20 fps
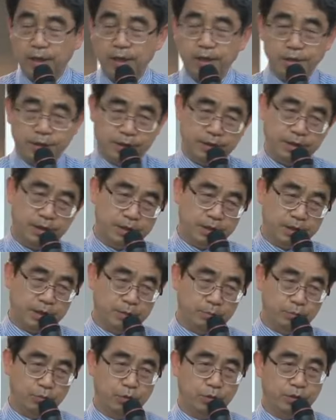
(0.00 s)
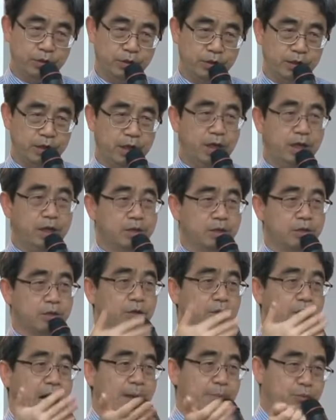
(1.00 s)
시작이란 무엇이냐?
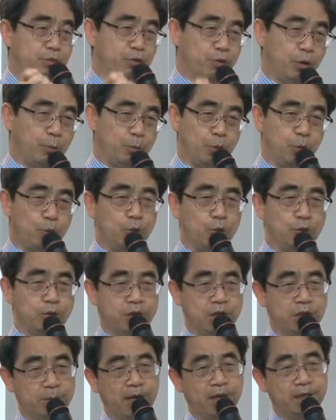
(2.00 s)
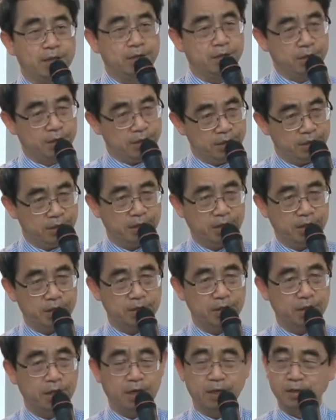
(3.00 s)
그것 앞은 없고 그것 뒤만 있는 게
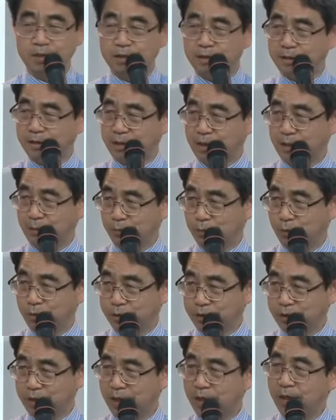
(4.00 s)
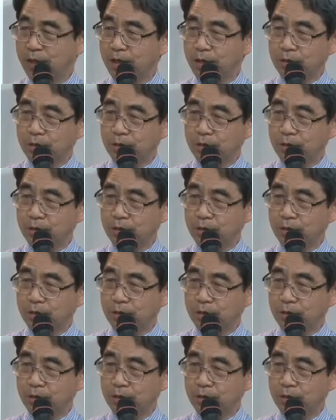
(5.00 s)
시작이다. 끝이란 무엇이냐?